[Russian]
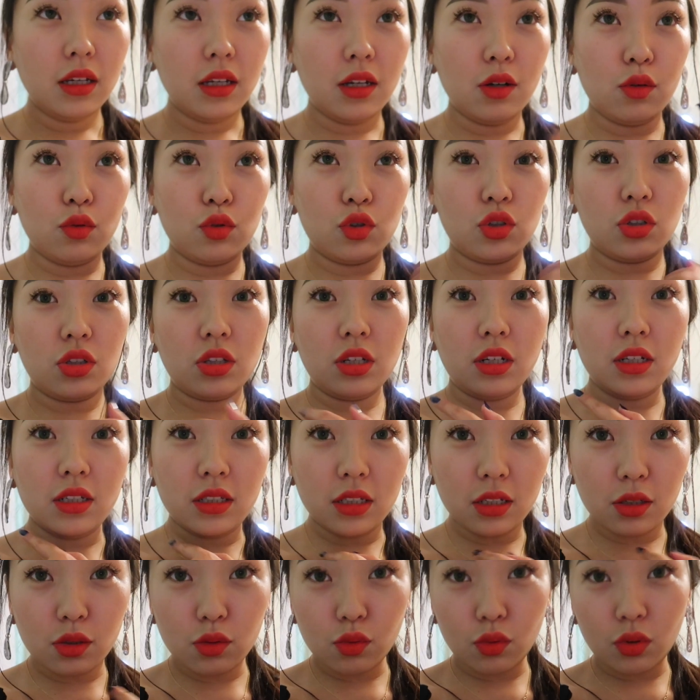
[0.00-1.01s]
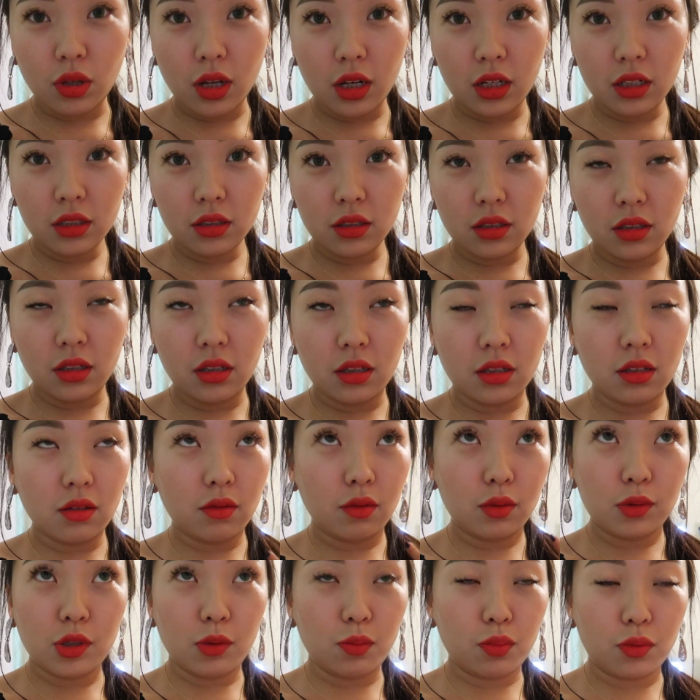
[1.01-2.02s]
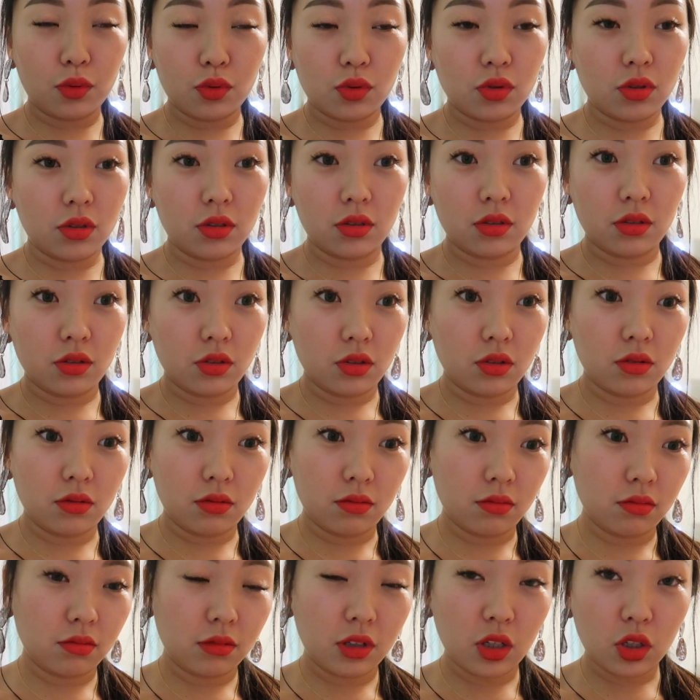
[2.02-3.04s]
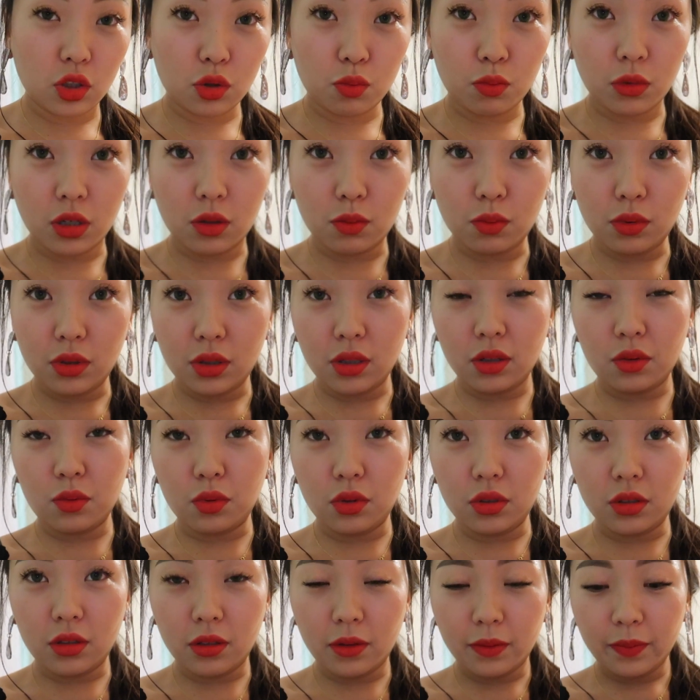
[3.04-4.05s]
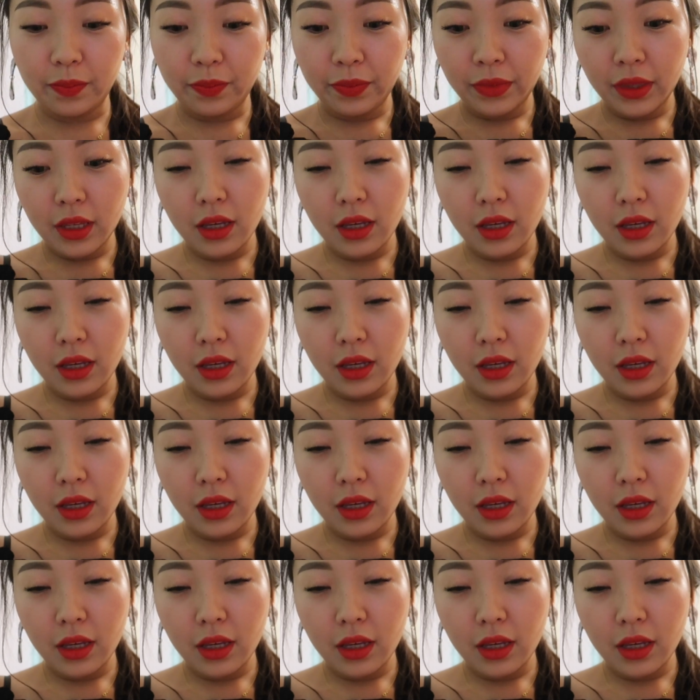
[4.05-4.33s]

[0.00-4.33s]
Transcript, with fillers: Я уже три здесь удалила, и это вообще просто э, кошмар был какой-то.